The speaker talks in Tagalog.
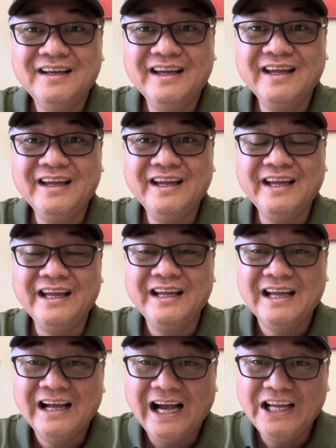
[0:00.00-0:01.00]

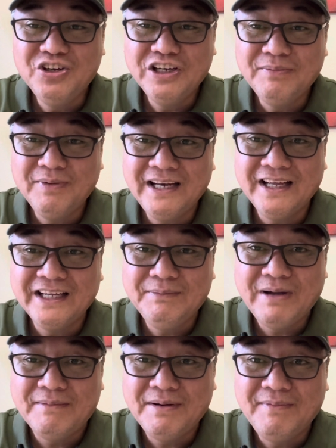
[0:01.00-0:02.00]
Eh, ano naman ang
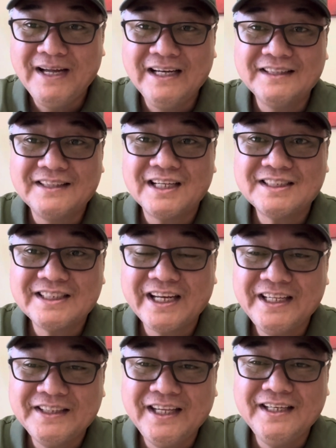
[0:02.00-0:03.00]
ibababa ng trust
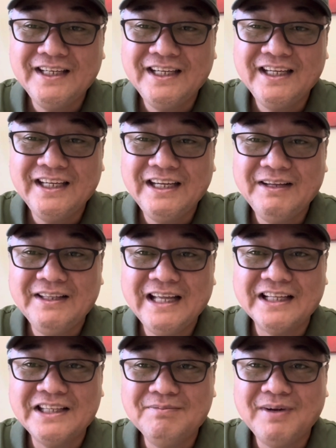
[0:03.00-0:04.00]
rating ni
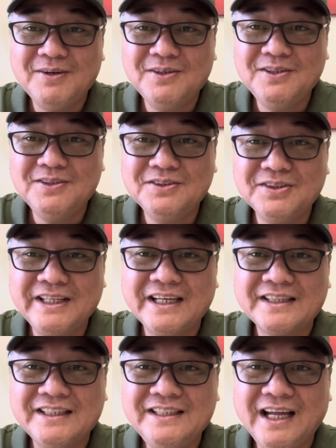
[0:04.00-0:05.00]
dating Pangulong
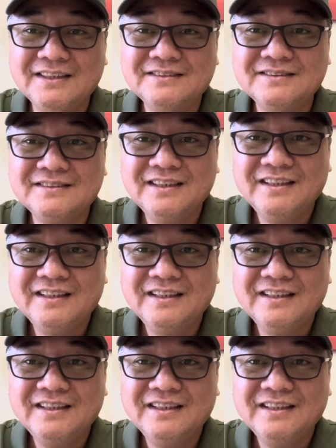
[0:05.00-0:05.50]
Duterte dyan?